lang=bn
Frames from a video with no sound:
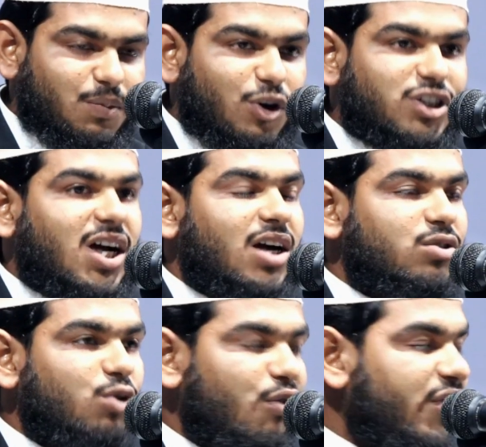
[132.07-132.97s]
বসার
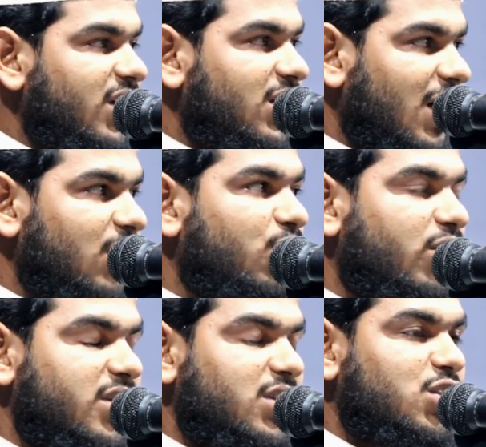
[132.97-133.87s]
তৌফিক দান
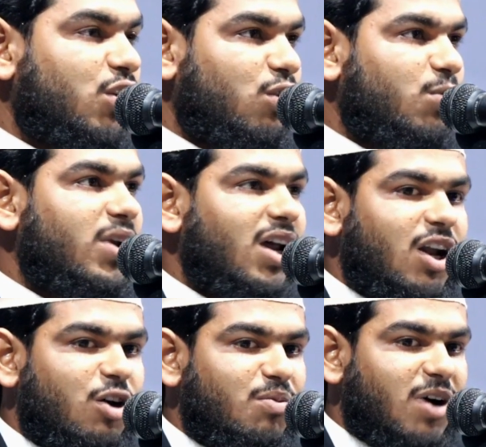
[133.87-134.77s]
করেছেন সকল বিল
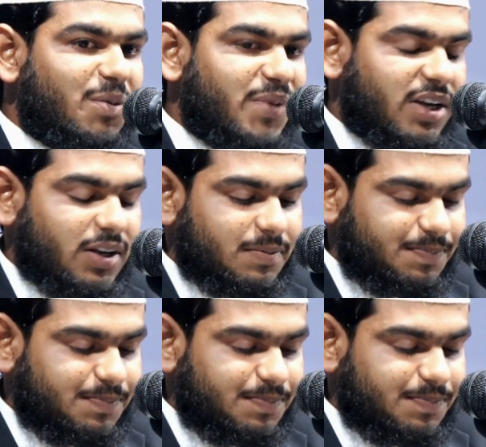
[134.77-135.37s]
আল্লাহ আমিন